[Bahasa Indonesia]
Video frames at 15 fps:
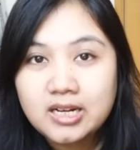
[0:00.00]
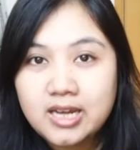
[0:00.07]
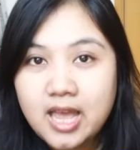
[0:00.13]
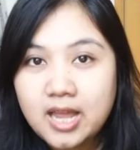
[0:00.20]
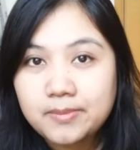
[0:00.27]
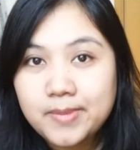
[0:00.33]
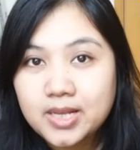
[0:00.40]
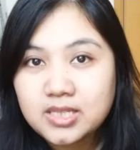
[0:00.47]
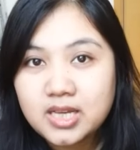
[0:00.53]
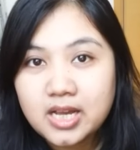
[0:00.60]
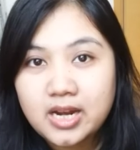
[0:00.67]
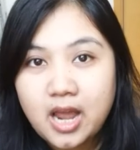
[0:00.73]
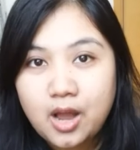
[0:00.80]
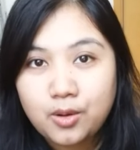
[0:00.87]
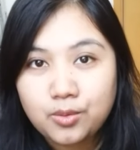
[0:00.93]
dan
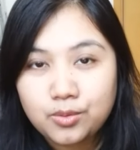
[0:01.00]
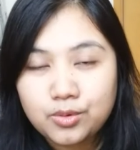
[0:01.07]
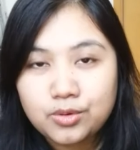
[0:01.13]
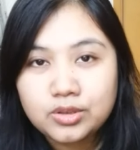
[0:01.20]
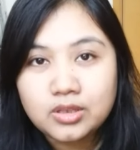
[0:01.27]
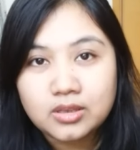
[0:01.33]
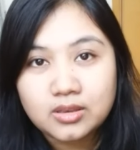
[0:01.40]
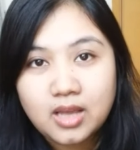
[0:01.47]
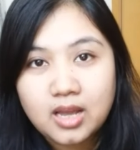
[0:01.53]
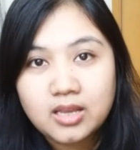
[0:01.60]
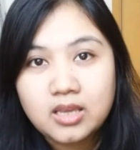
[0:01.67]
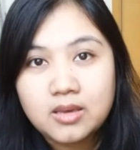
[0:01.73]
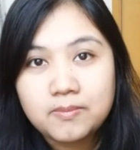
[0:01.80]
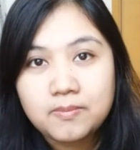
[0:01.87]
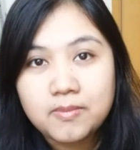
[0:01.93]
majikan aku
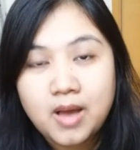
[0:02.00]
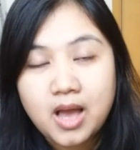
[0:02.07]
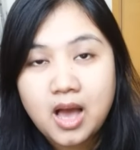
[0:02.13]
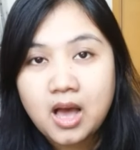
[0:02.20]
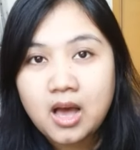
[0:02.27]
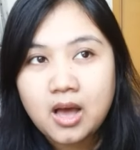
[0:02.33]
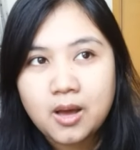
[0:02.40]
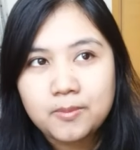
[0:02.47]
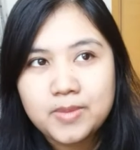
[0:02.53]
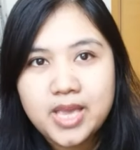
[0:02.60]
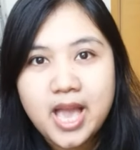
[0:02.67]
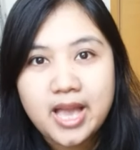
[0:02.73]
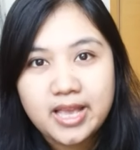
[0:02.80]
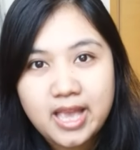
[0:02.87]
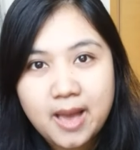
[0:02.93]
tentang eh,
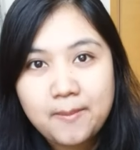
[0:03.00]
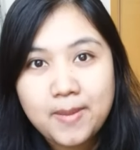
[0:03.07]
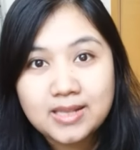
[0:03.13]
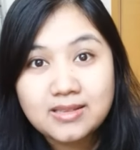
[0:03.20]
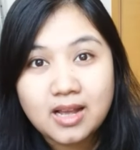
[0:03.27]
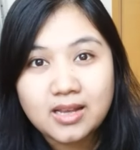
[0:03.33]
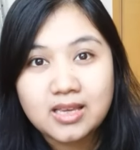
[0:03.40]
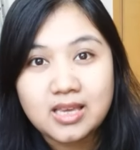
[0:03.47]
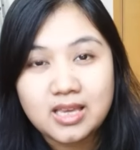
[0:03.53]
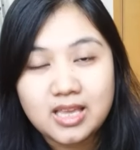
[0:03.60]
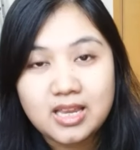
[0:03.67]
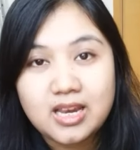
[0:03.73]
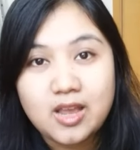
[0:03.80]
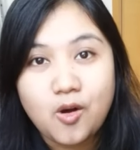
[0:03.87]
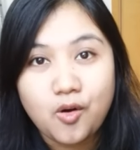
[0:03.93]
biaya pasang
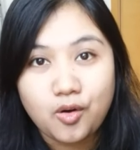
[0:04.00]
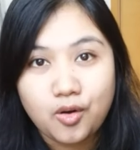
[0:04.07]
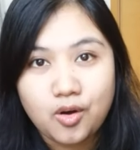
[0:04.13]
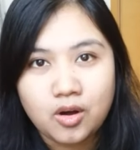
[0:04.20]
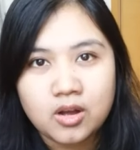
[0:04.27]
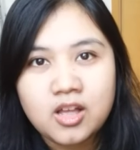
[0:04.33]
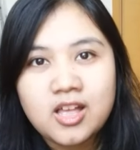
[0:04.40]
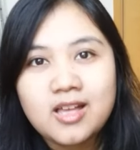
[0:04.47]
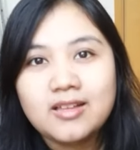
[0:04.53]
gigi di Hong Kong.